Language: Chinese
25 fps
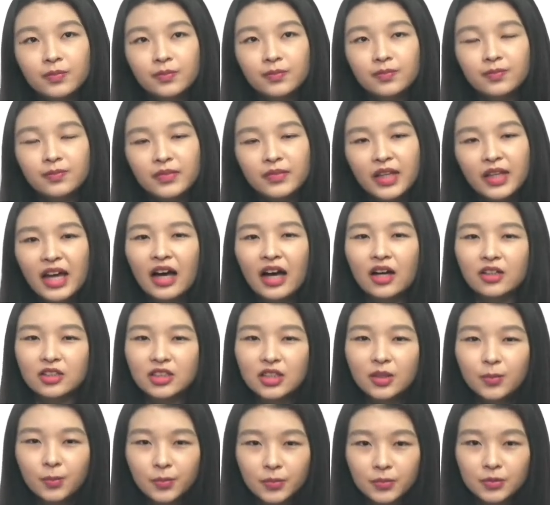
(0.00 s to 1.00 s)
嗯，那好
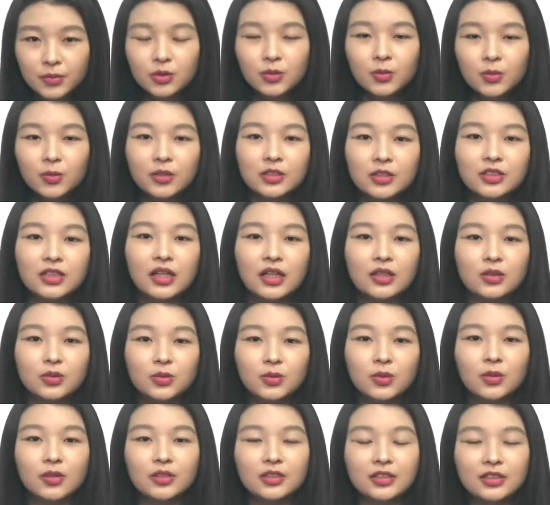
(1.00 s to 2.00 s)
像不是我想
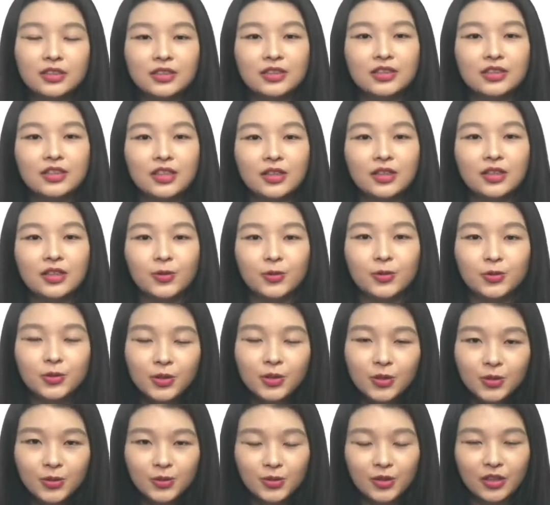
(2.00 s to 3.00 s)
做的事情，我
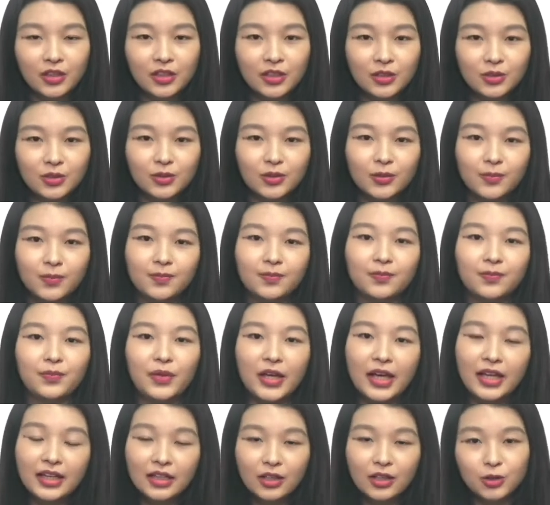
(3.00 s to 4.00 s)
就会觉得说，嗯，
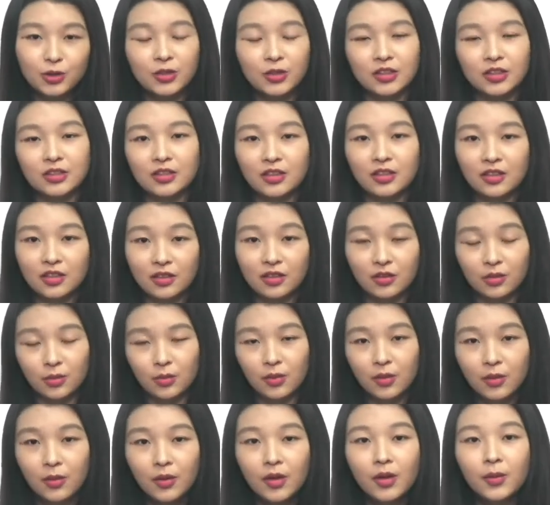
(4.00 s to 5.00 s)
别人的选择可
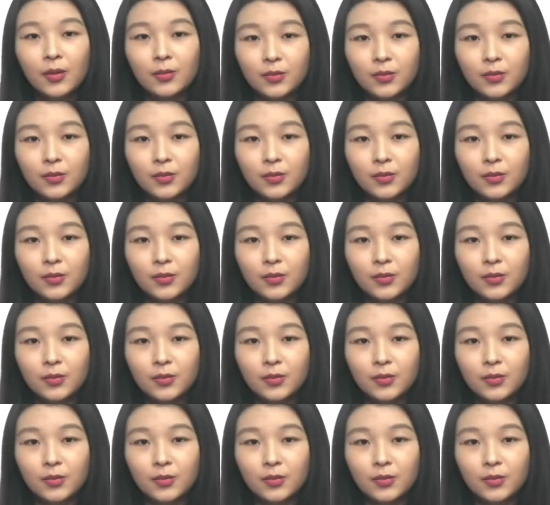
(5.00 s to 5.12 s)
能。